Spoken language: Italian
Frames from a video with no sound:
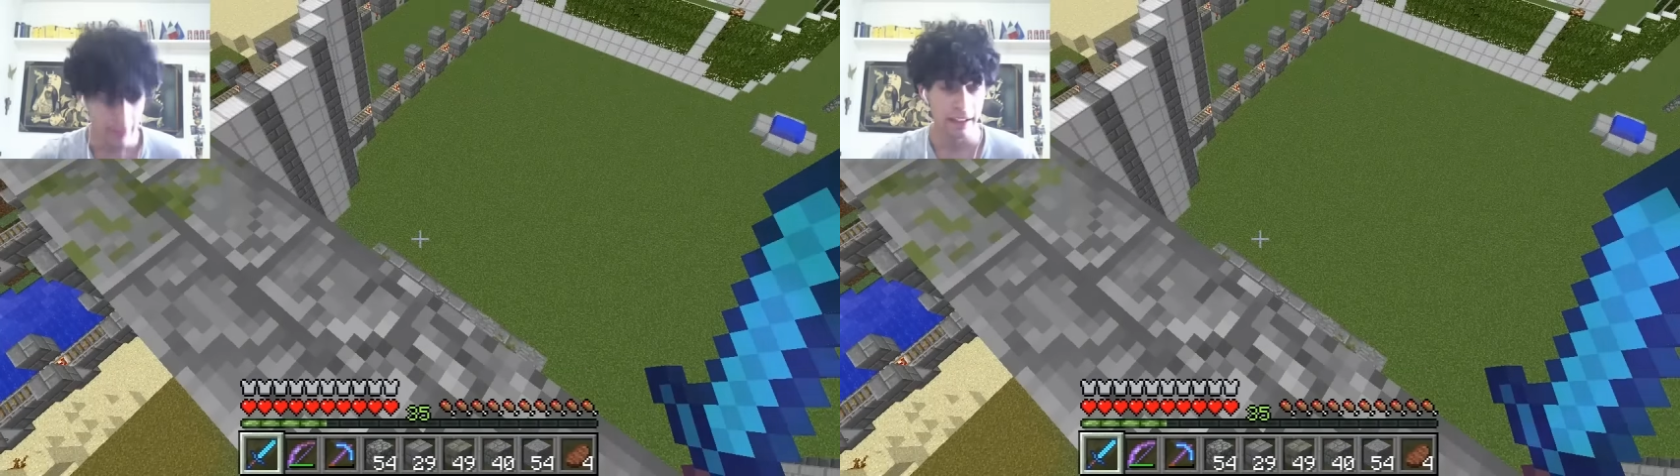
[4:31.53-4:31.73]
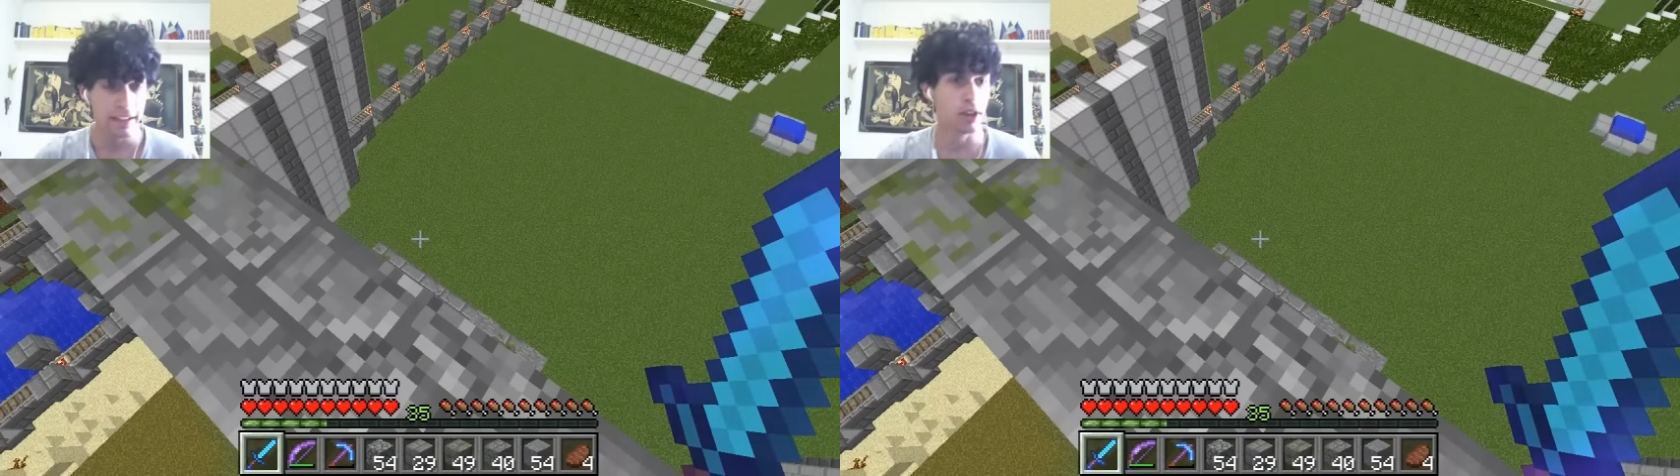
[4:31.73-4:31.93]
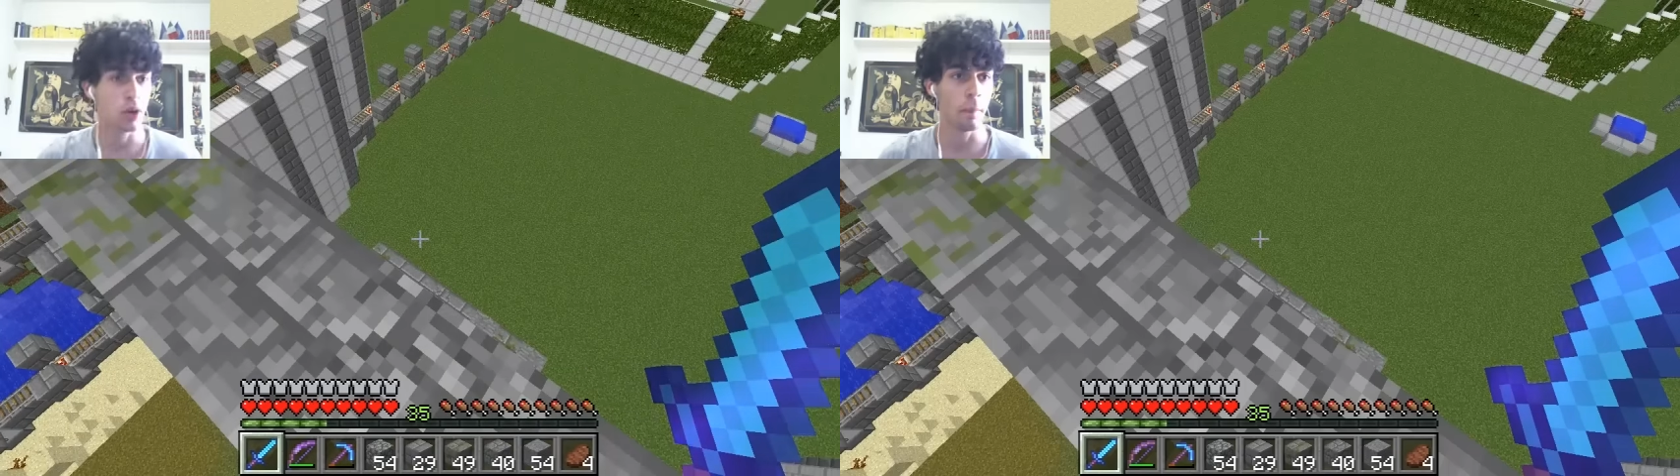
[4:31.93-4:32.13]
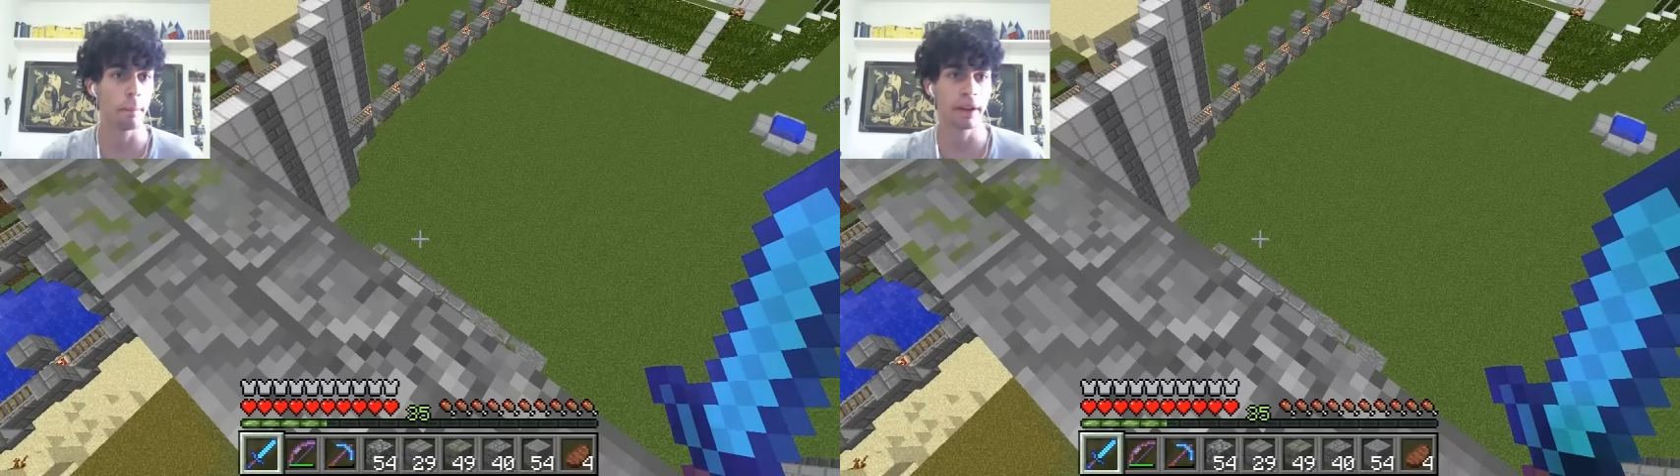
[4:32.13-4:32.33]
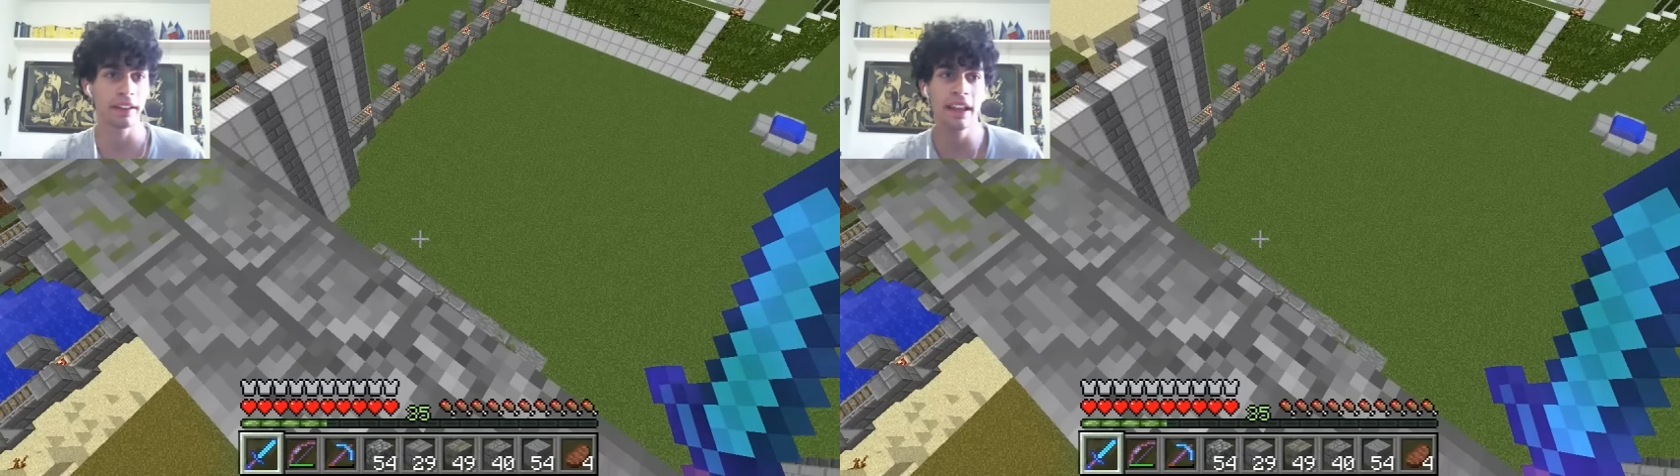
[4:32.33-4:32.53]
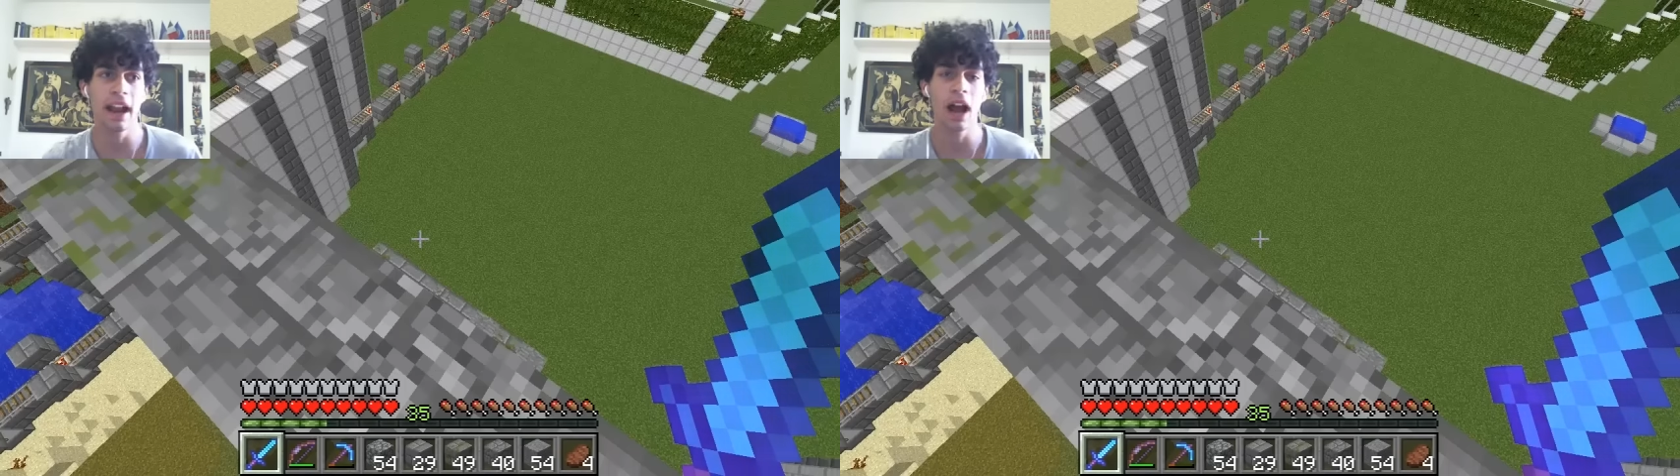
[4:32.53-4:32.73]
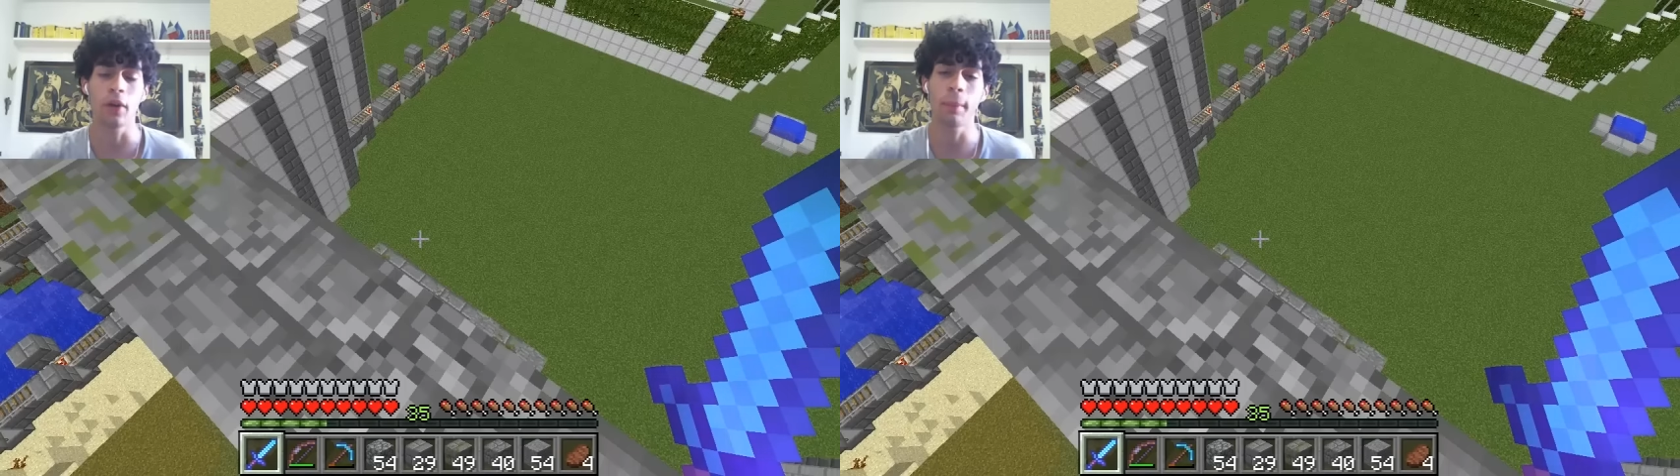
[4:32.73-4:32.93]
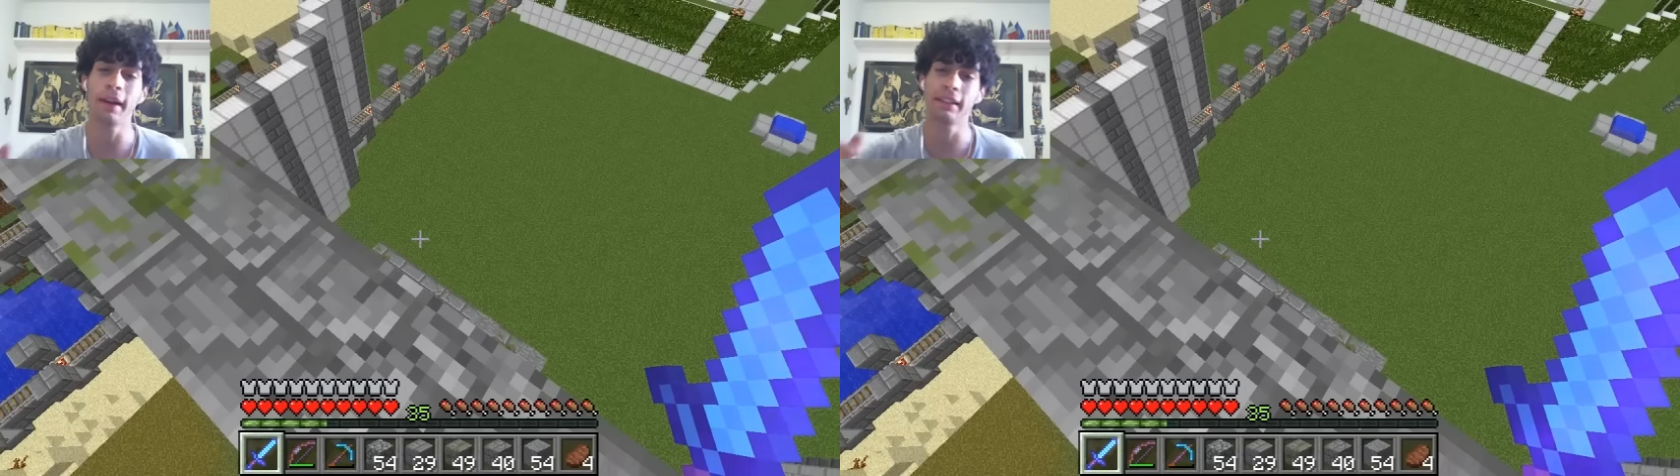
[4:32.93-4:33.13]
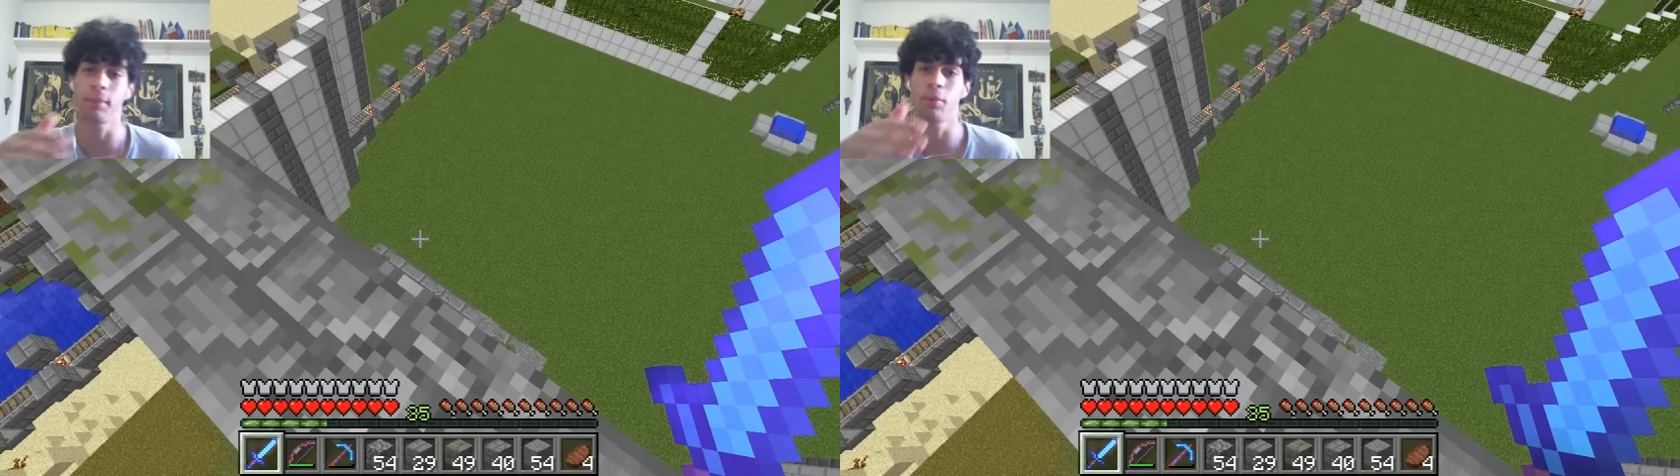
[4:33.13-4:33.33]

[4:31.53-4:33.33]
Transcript: che comprenderà una parte più